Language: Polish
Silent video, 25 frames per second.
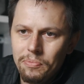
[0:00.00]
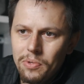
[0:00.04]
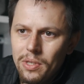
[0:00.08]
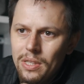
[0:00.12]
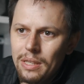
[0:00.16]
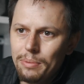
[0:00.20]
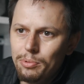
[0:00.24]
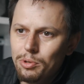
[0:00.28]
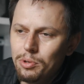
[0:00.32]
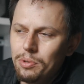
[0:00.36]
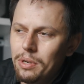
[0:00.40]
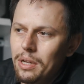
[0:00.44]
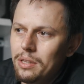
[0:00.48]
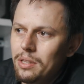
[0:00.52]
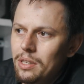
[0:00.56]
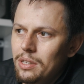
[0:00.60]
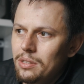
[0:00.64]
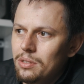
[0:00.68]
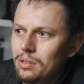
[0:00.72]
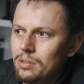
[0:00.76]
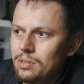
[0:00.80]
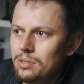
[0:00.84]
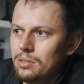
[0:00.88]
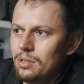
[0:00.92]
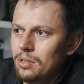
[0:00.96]
i na przykład
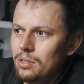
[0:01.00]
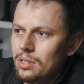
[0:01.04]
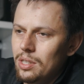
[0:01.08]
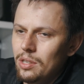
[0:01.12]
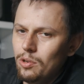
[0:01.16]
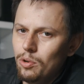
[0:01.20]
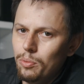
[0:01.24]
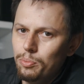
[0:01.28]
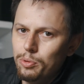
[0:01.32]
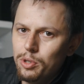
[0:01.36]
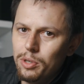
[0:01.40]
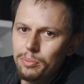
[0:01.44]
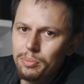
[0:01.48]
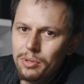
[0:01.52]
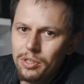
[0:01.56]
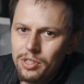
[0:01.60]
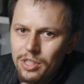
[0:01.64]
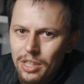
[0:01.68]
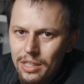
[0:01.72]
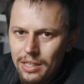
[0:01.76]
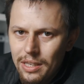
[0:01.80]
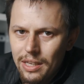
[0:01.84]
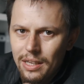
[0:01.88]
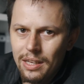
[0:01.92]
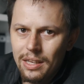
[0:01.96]
idąc do tyłu
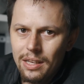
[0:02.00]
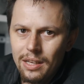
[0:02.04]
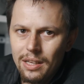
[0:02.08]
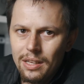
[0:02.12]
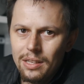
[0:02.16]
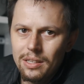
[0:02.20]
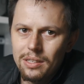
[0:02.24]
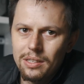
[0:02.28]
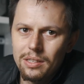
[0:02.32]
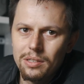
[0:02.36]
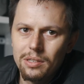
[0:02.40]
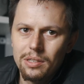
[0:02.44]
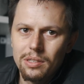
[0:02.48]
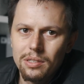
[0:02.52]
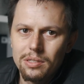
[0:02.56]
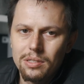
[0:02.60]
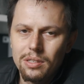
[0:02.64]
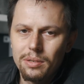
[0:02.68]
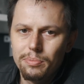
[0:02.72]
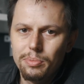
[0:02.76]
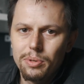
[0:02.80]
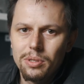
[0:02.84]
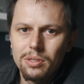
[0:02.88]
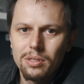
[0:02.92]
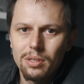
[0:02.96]
przybliżenie y,
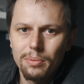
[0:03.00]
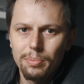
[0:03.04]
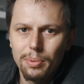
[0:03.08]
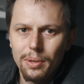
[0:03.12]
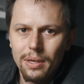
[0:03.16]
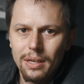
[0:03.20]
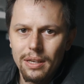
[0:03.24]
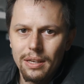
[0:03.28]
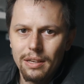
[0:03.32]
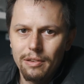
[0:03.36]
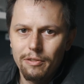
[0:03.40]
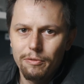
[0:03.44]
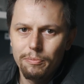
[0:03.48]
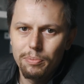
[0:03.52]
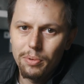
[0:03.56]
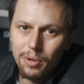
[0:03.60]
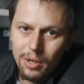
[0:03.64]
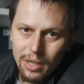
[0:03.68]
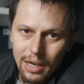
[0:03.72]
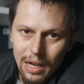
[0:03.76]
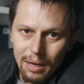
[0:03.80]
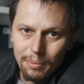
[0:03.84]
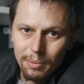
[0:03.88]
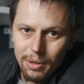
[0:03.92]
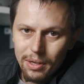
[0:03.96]
zrobić sobie w
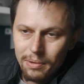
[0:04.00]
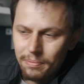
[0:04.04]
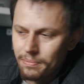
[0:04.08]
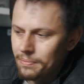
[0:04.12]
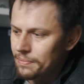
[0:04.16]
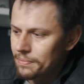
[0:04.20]
programie.